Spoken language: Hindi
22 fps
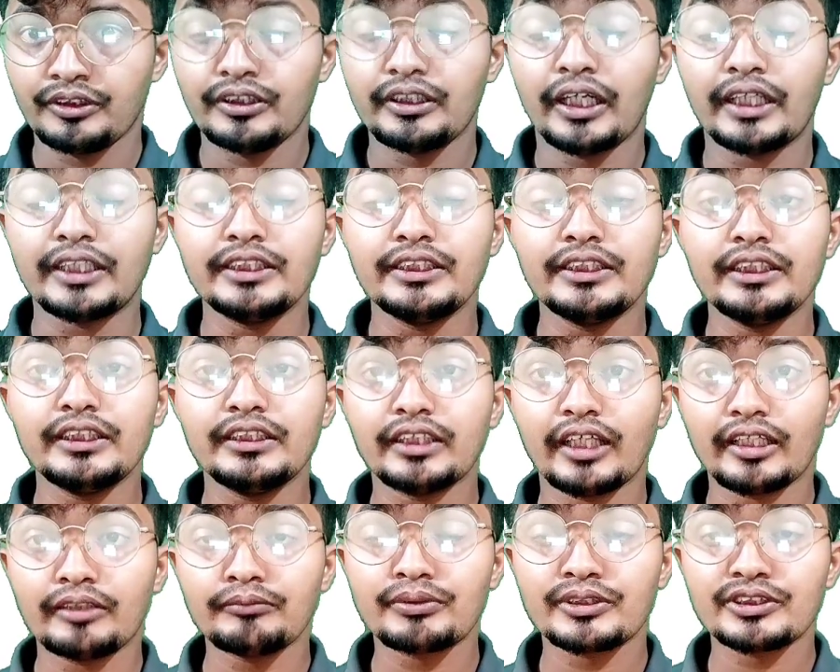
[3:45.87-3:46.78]

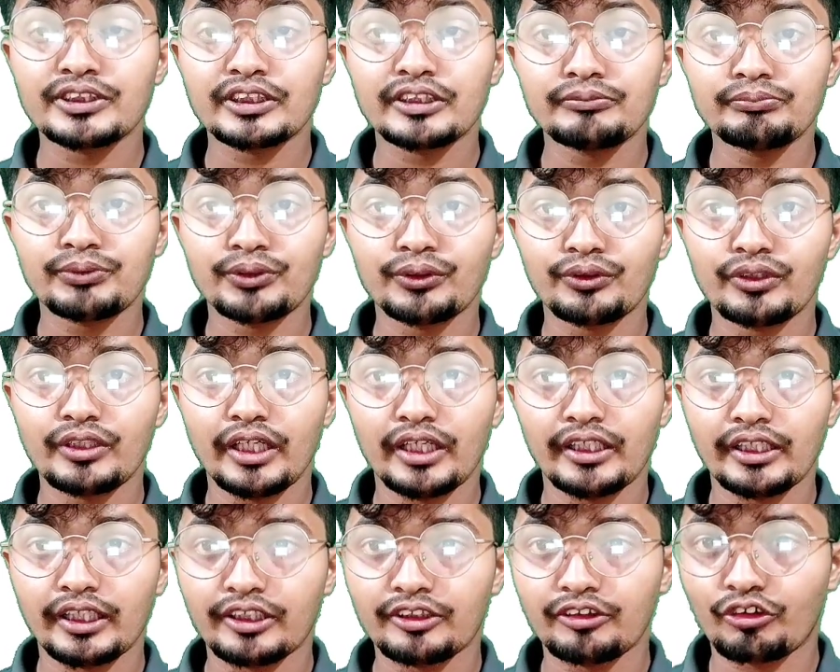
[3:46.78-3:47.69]
99 परसेंट प्योर
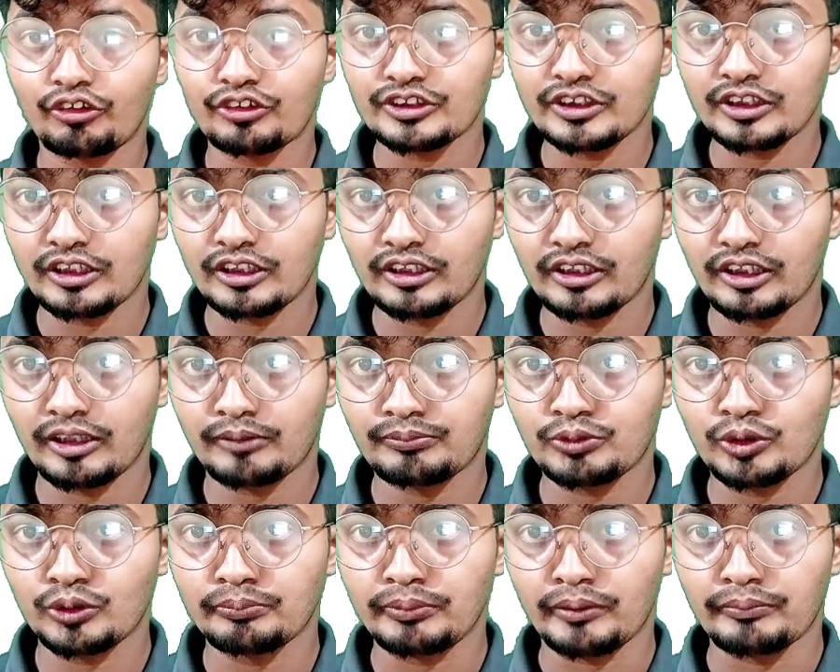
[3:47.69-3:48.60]
डाईहाइड्रोजन अगर
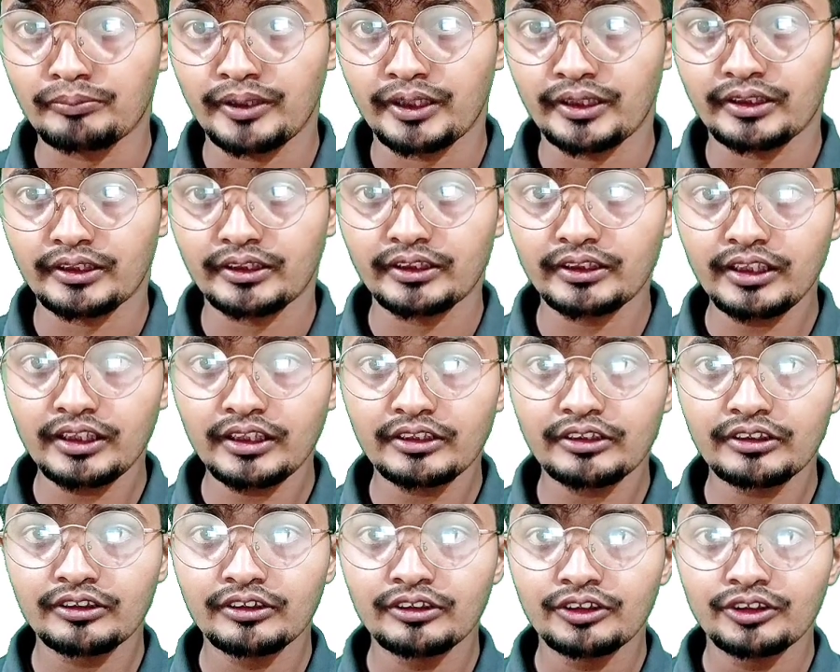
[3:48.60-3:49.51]
आपको प्रिपेयर करना
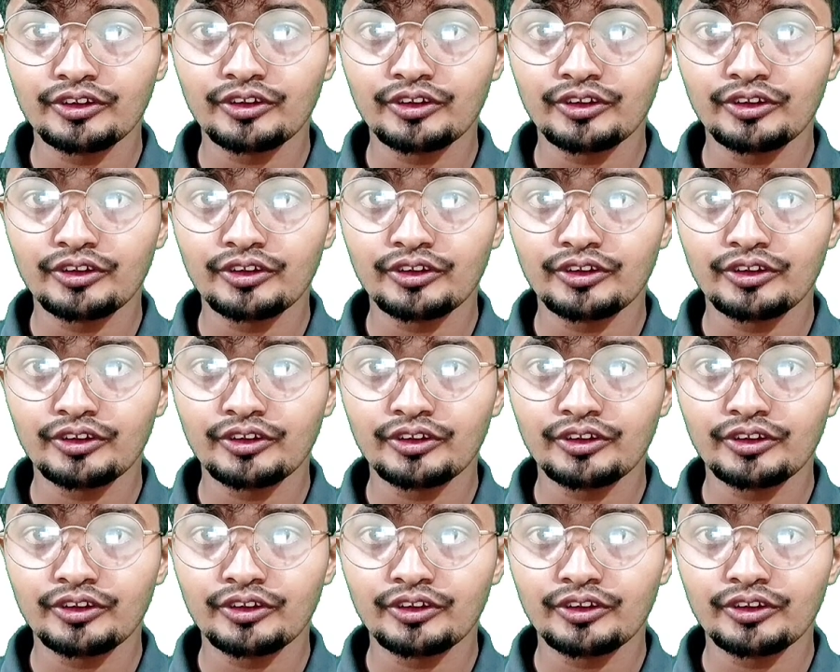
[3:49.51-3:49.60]
है